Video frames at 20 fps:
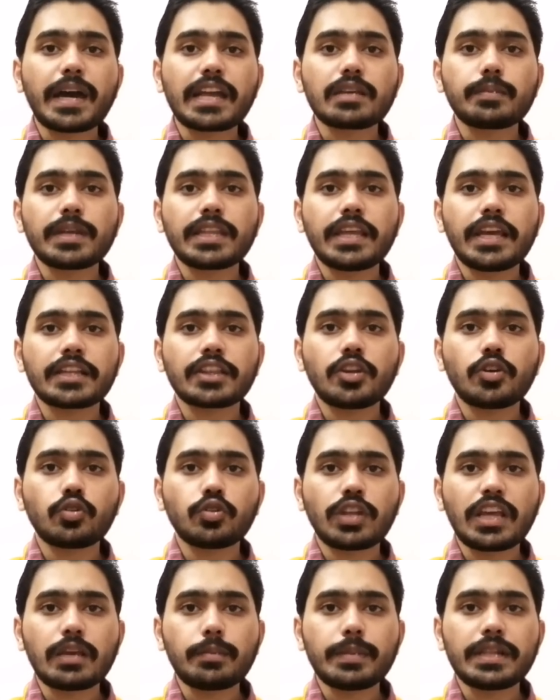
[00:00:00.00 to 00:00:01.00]
पारी में देखने
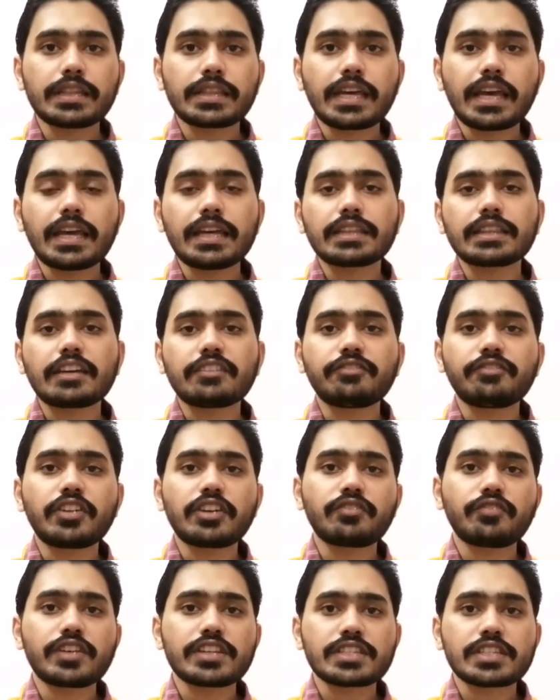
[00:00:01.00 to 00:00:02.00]
को नहीं मिलता है तब
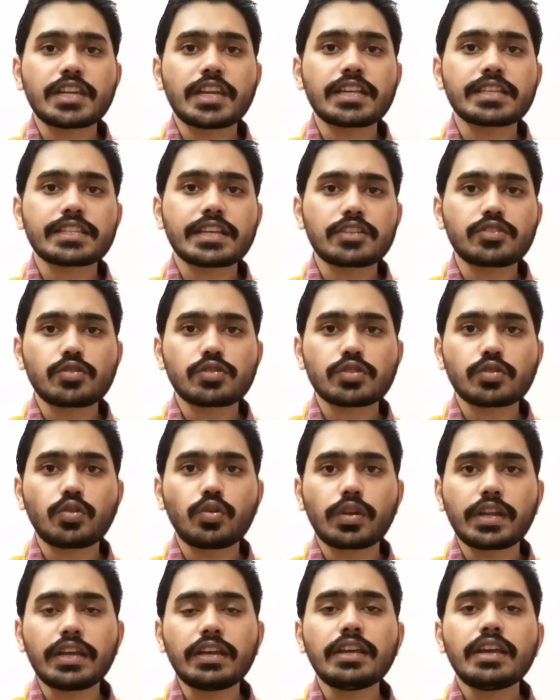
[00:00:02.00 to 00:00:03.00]
फिर फर्स्ट इनिंग्स का जो
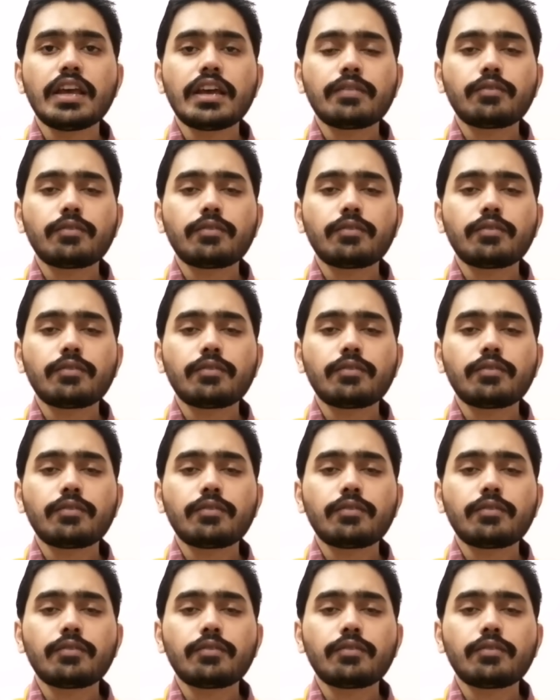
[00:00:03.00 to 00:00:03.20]
स्कोर है